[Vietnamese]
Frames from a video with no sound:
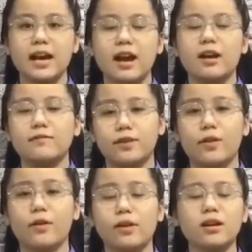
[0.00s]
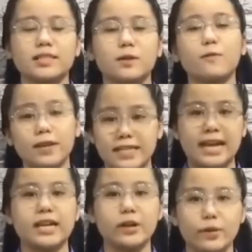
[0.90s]
Và rồi con người ta cũng phải chạy để
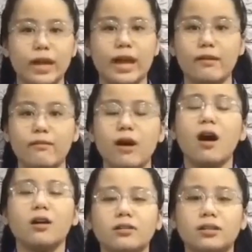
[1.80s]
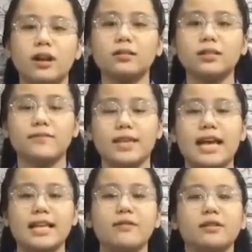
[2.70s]
đuổi theo. Người lớn thì phải chạy theo
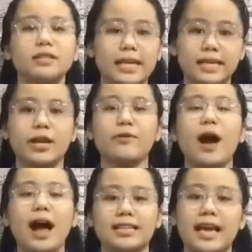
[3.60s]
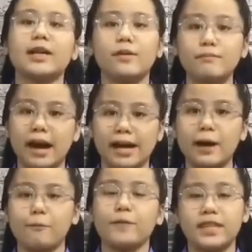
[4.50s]
những chỉ tiêu, chạy theo những bằng cấp,
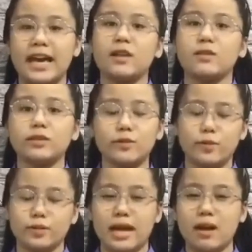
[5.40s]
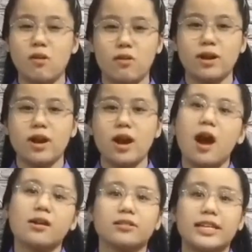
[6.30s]
chạy theo những tiêu chuẩn xã hội. Còn
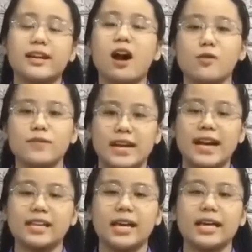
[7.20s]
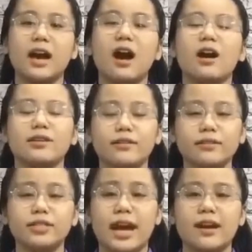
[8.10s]
trẻ con chẳng khác gì, những đứa
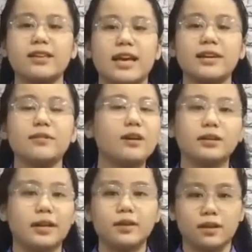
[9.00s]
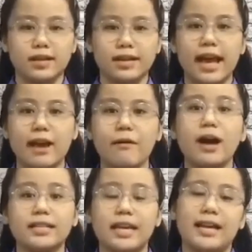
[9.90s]
trẻ cứ chạy theo những con điểm thật cao
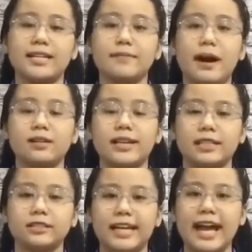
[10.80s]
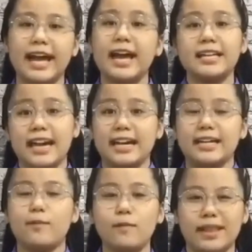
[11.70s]
chạy để cho bà con nhà người ta chạy để
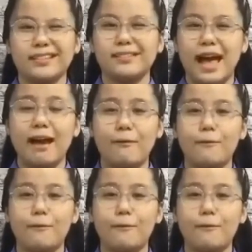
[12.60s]
bố mẹ tự hào